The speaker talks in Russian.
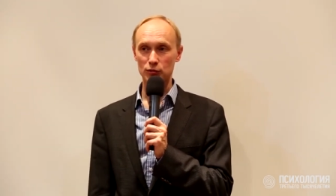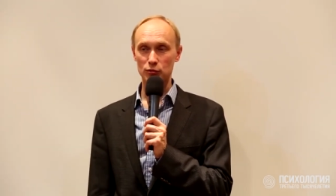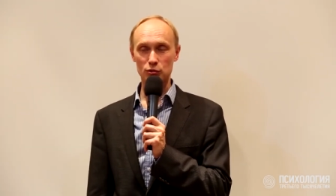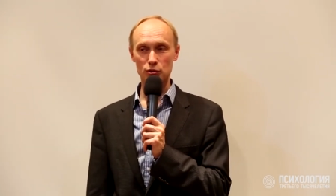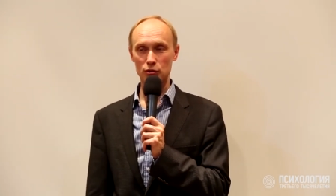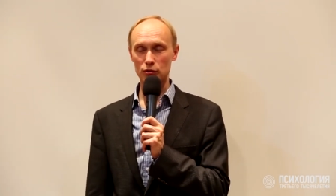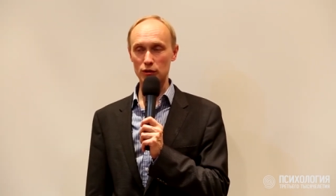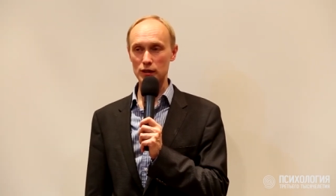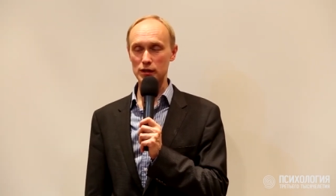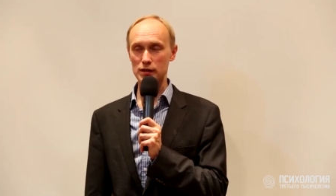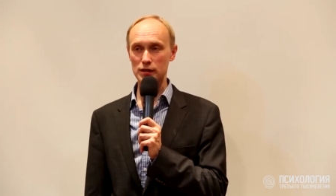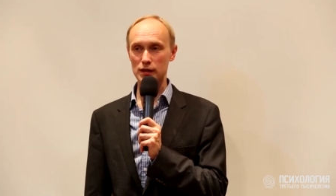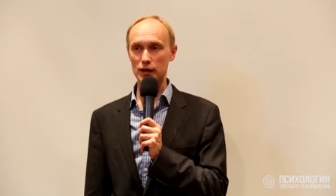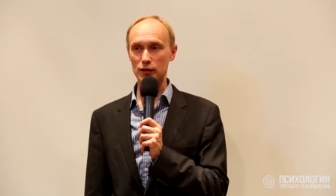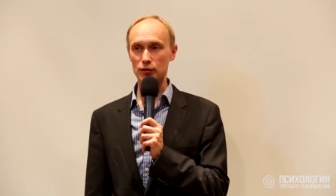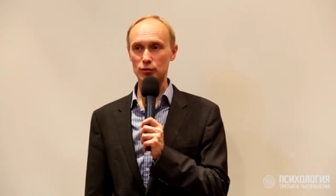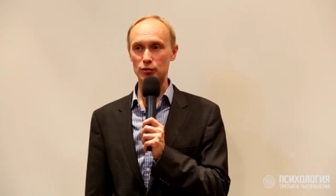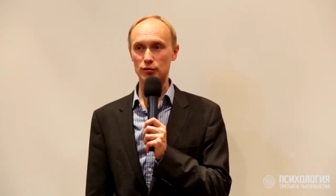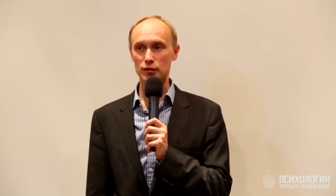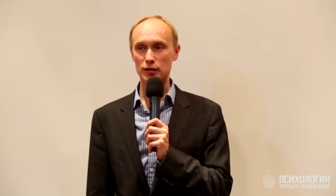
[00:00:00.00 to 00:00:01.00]
Вот. Ученые не
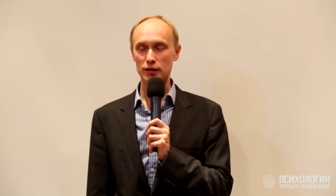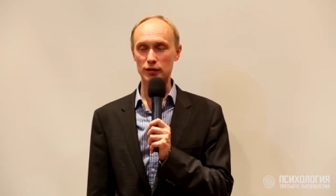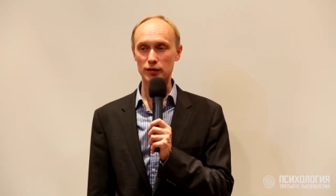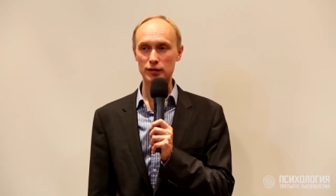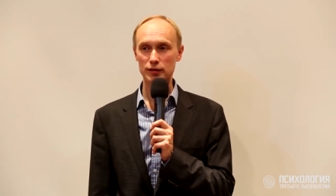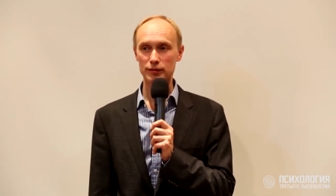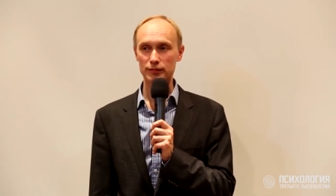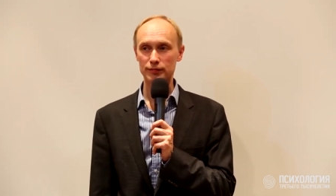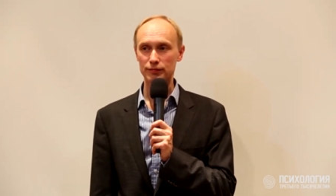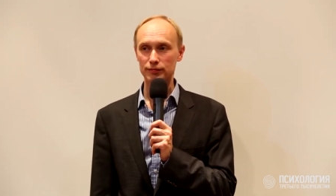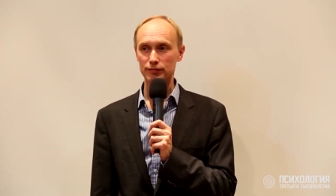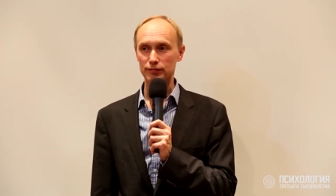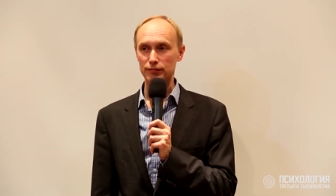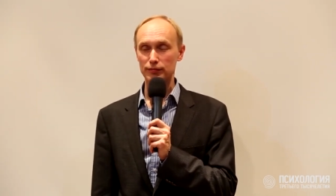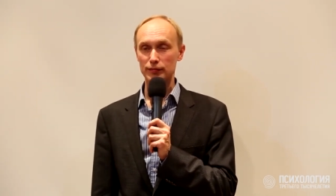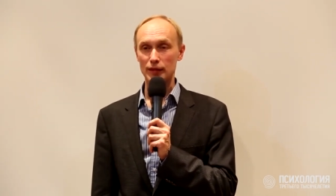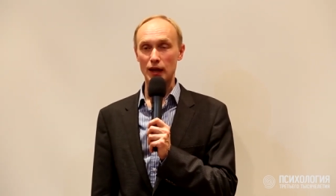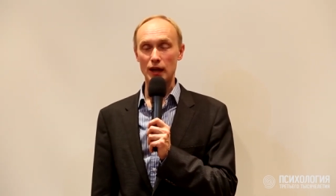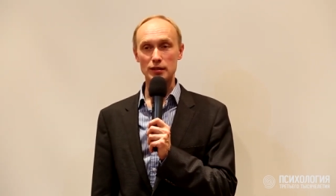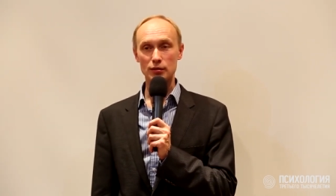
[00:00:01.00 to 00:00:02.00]
знают, что делать.
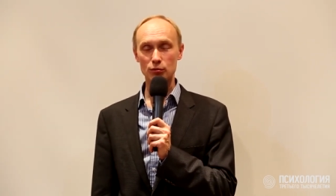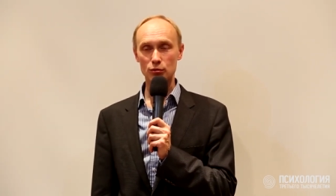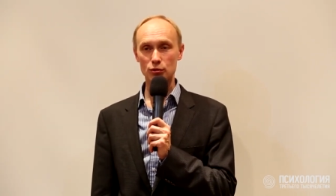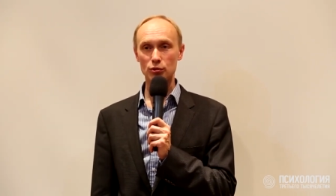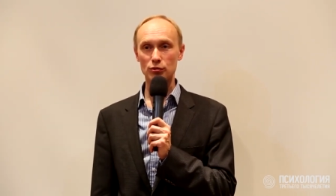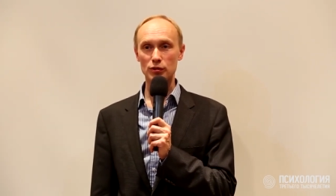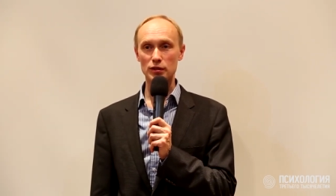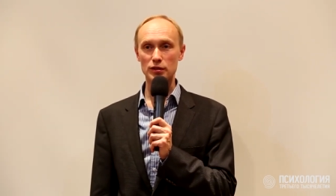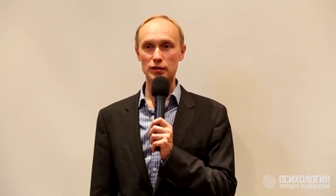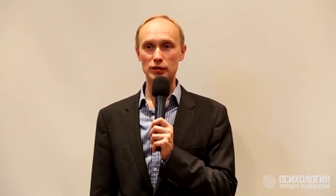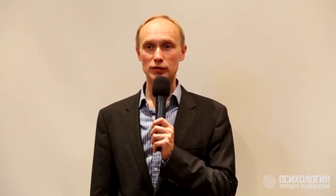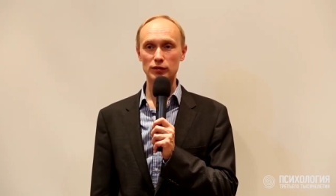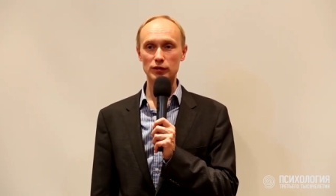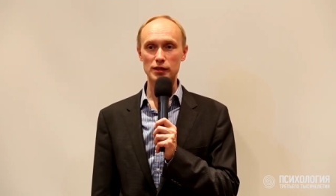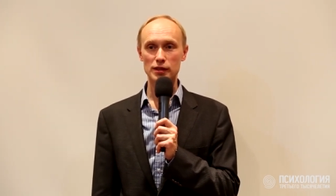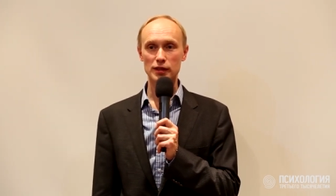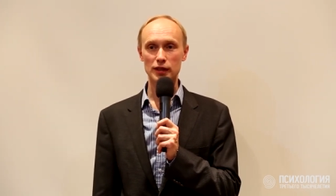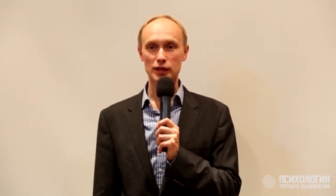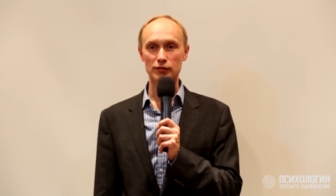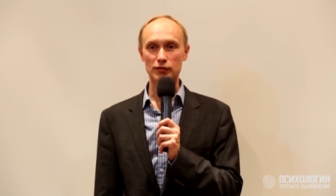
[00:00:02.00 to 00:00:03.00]
Один ученый
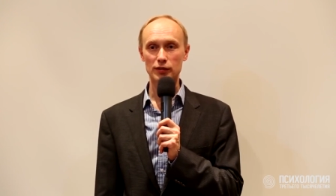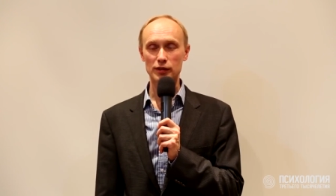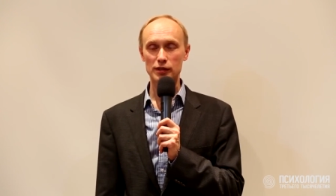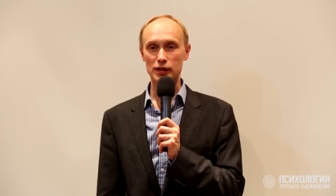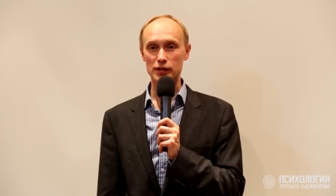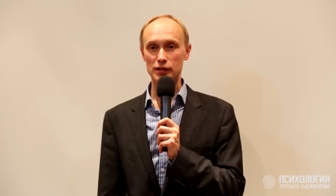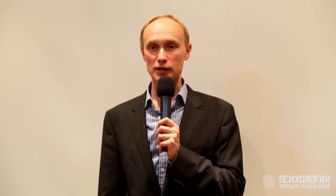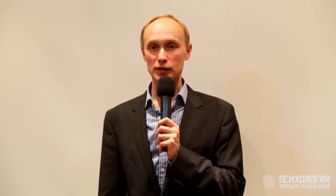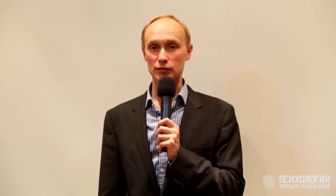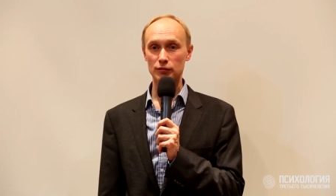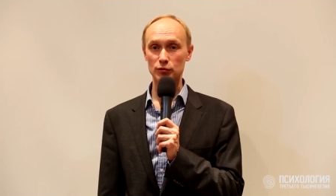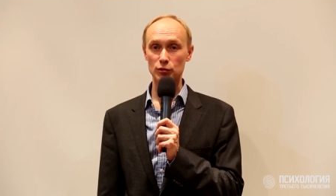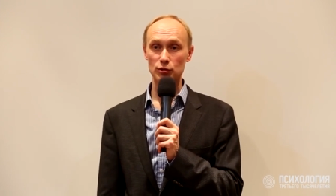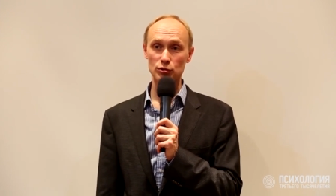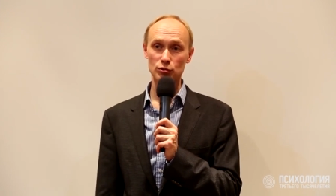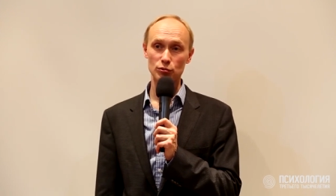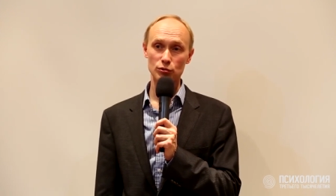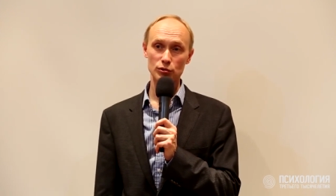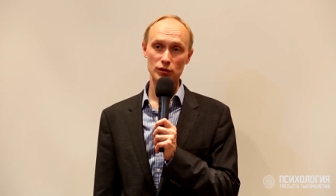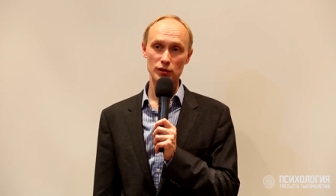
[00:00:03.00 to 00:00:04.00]
сделал исследование, сказал,
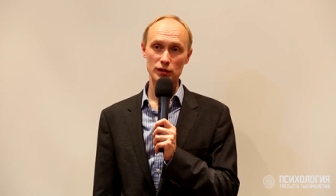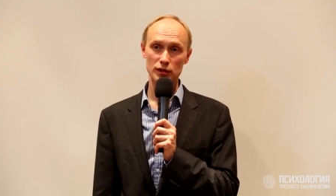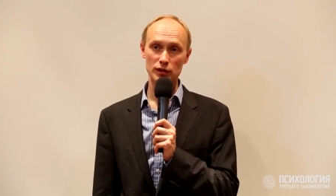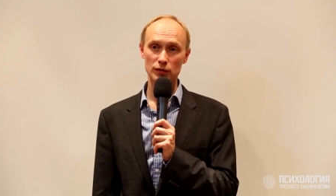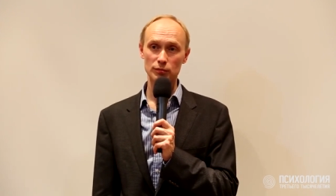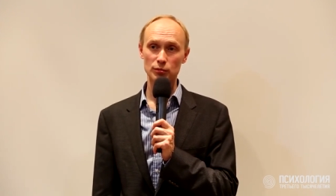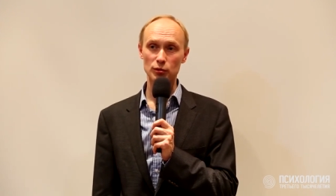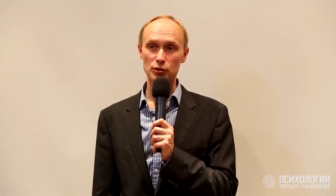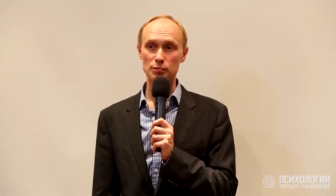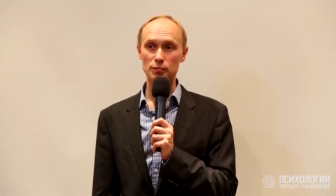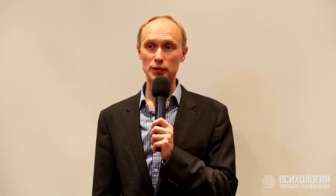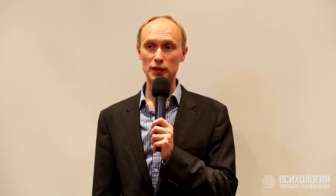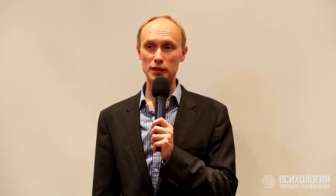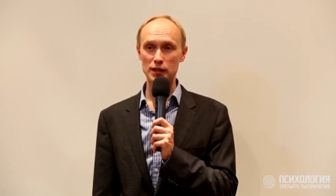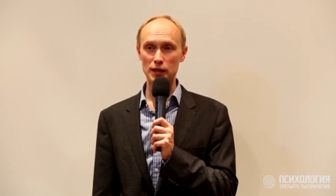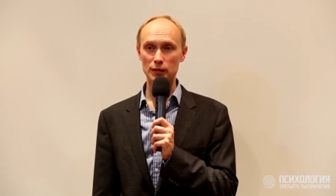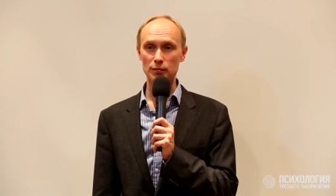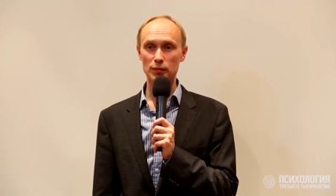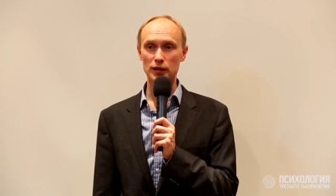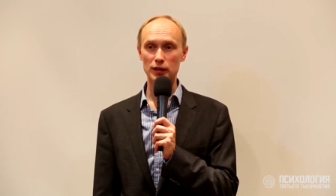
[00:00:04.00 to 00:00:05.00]
все, что нужно сделать, просто
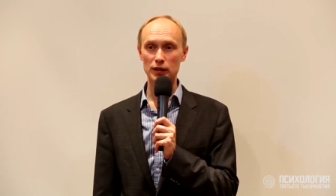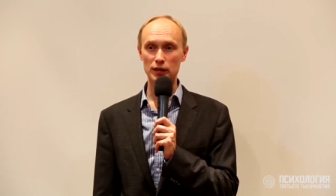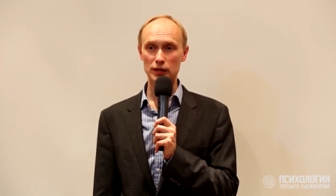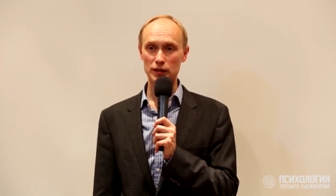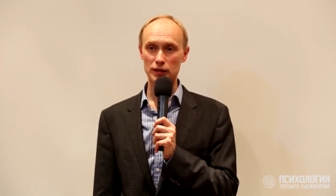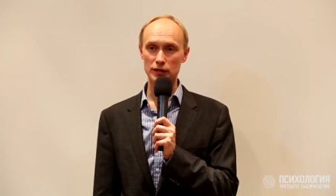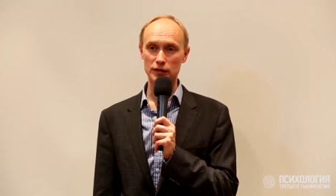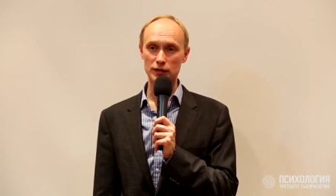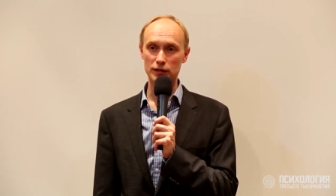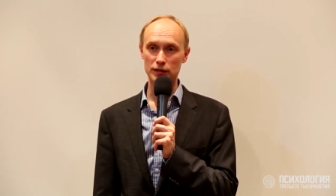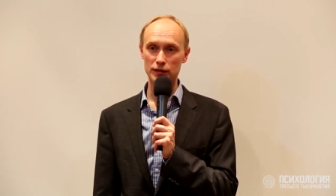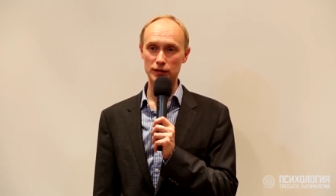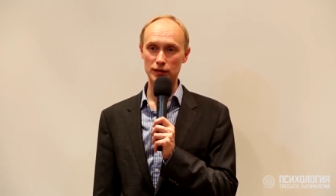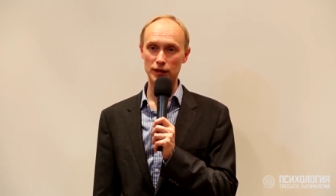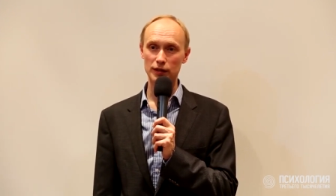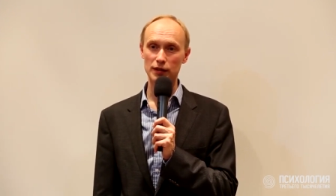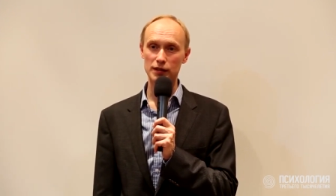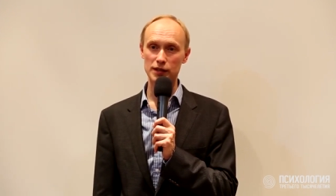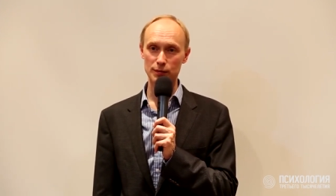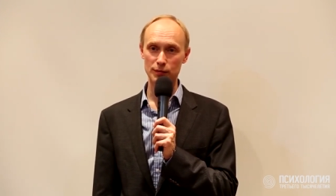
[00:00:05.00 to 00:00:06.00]
перестать по ней ездить.
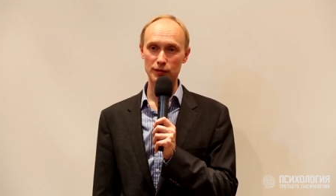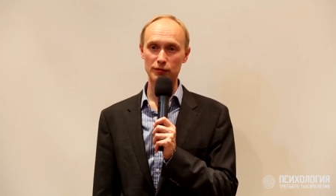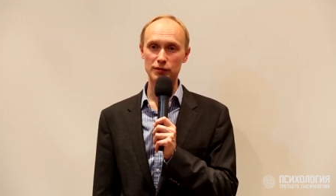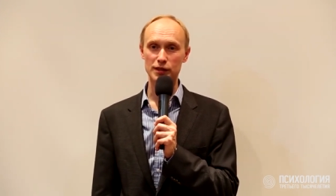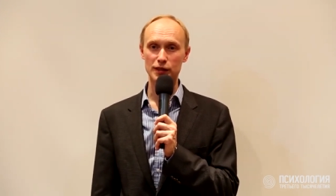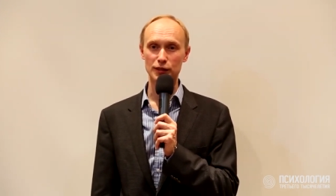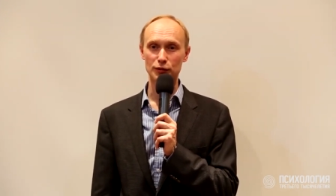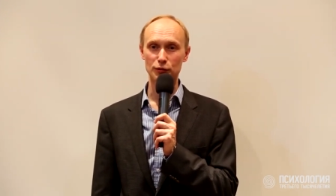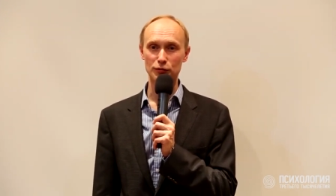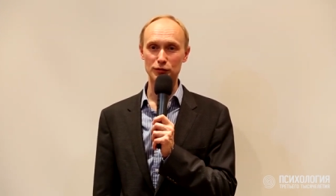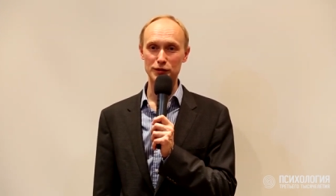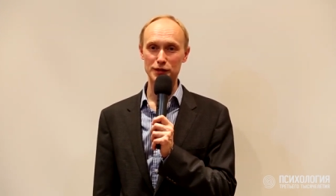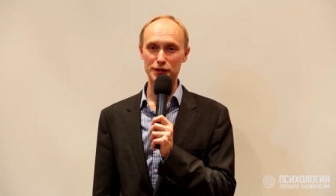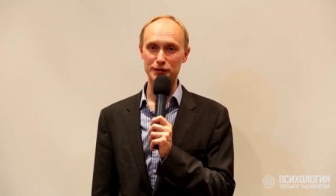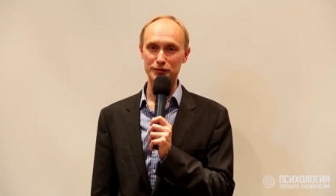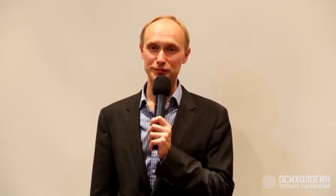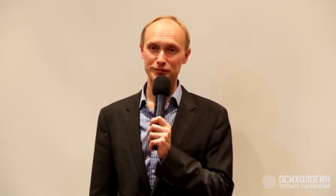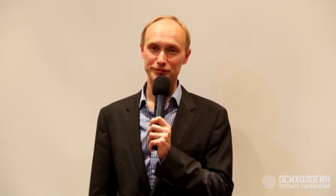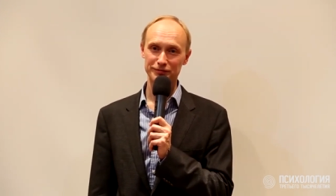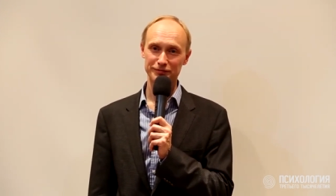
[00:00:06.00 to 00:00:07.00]
Она сама
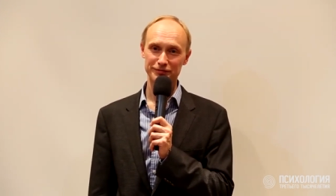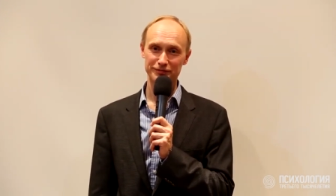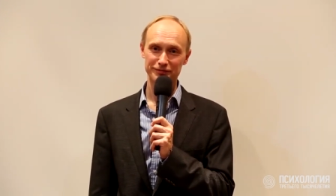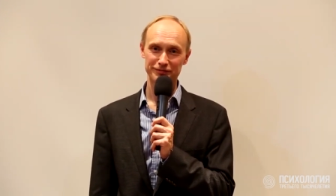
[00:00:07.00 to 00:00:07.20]
восстановится.